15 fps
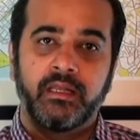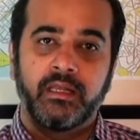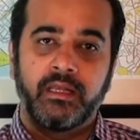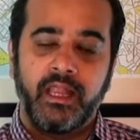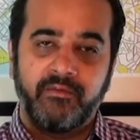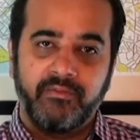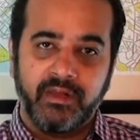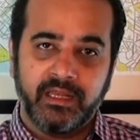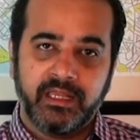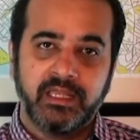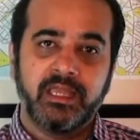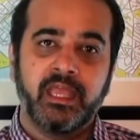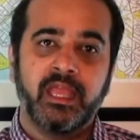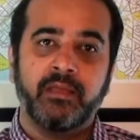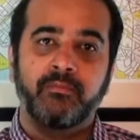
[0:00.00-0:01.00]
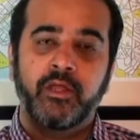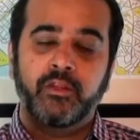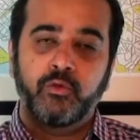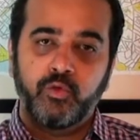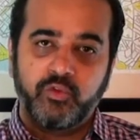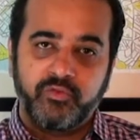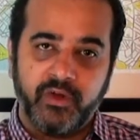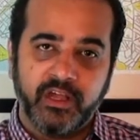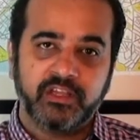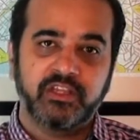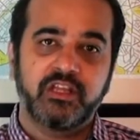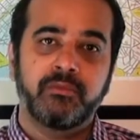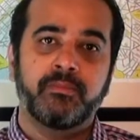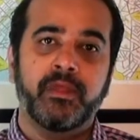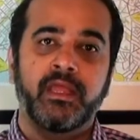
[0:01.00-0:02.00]
लेवल की एक महदूद
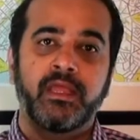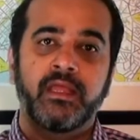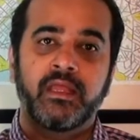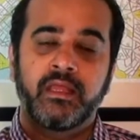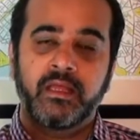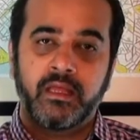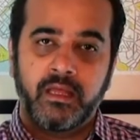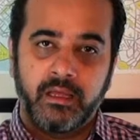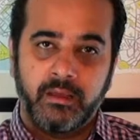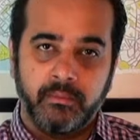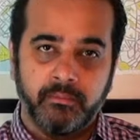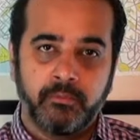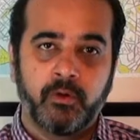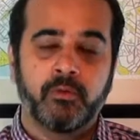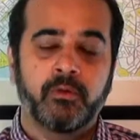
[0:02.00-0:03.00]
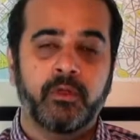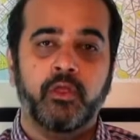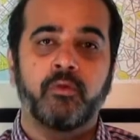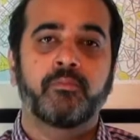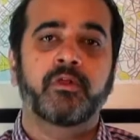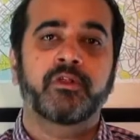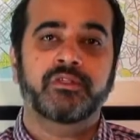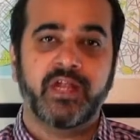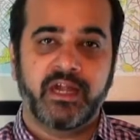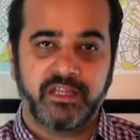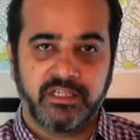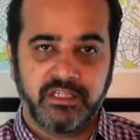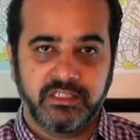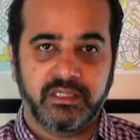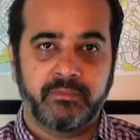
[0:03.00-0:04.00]
फंक्शन पे के ऊपर
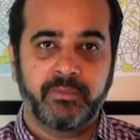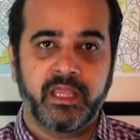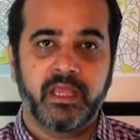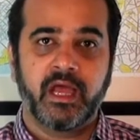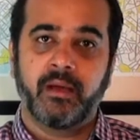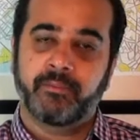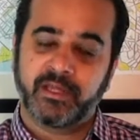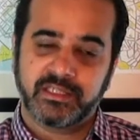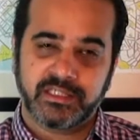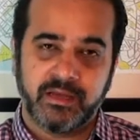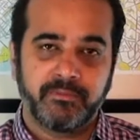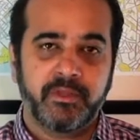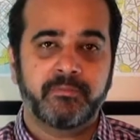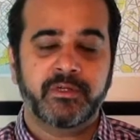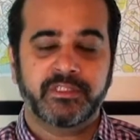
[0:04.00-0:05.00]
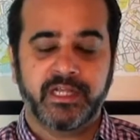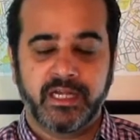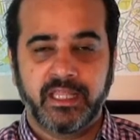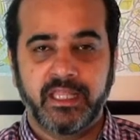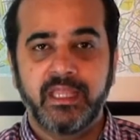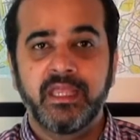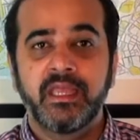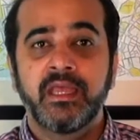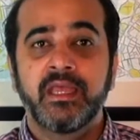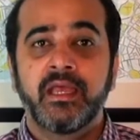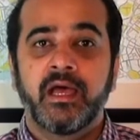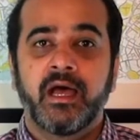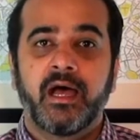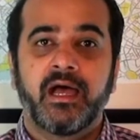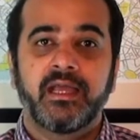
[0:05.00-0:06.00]
स्ट्रेटजीज हमने आपके सामने प्रेजेंट की
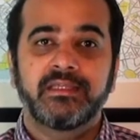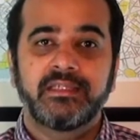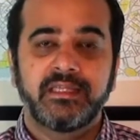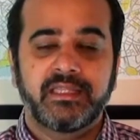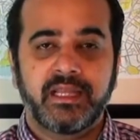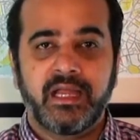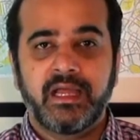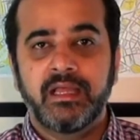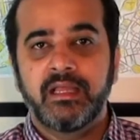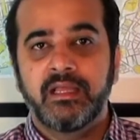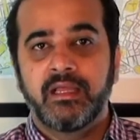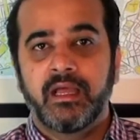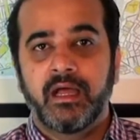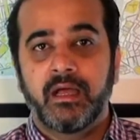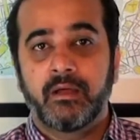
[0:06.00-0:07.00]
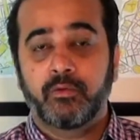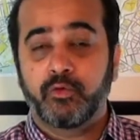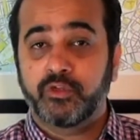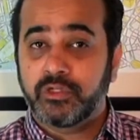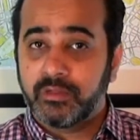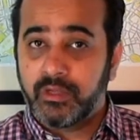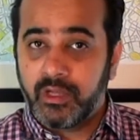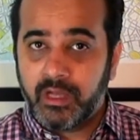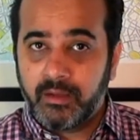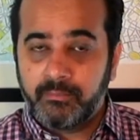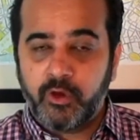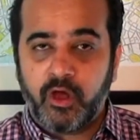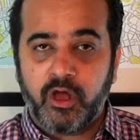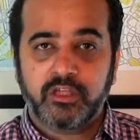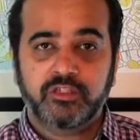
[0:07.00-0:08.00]
इसी तरह कुछ
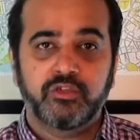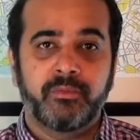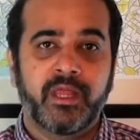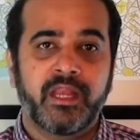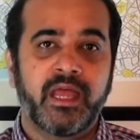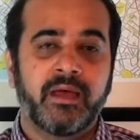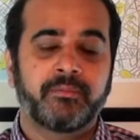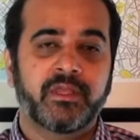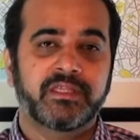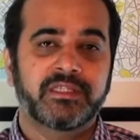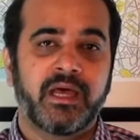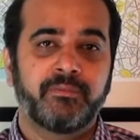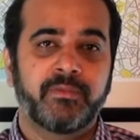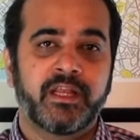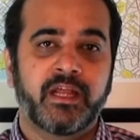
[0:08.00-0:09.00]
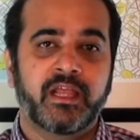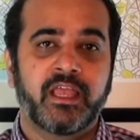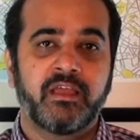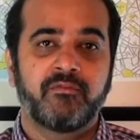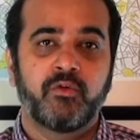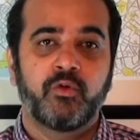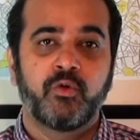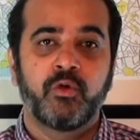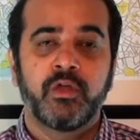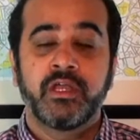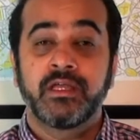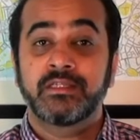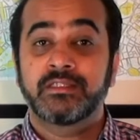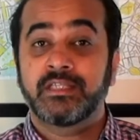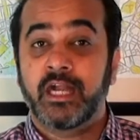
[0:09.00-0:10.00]
ब्लॉग्स जो मैंने आपके सामने रखे वो
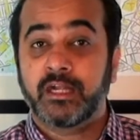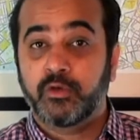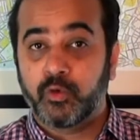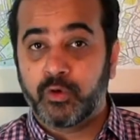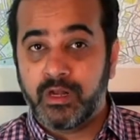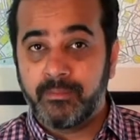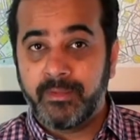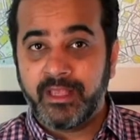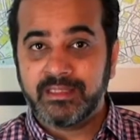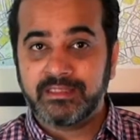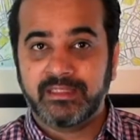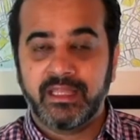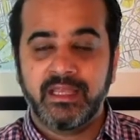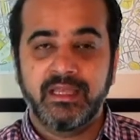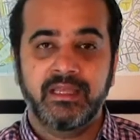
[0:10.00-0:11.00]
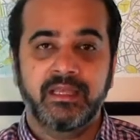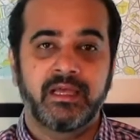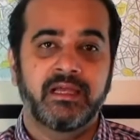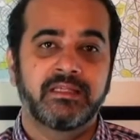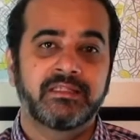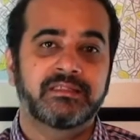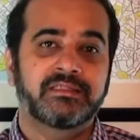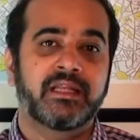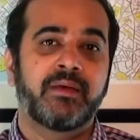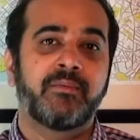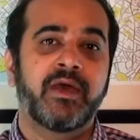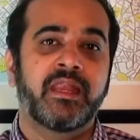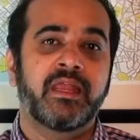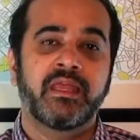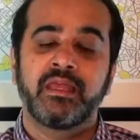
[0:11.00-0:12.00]
सेक्टोरल बेस्ड थे जिस तरह
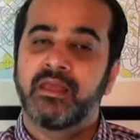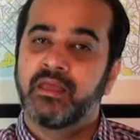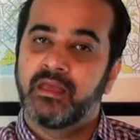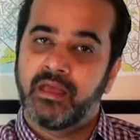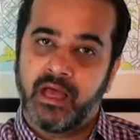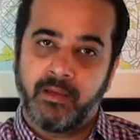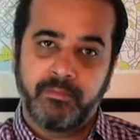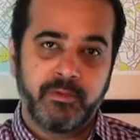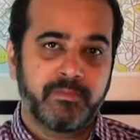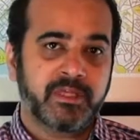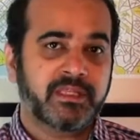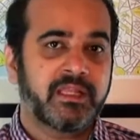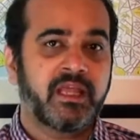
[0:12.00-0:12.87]
मैंने अभी पिछले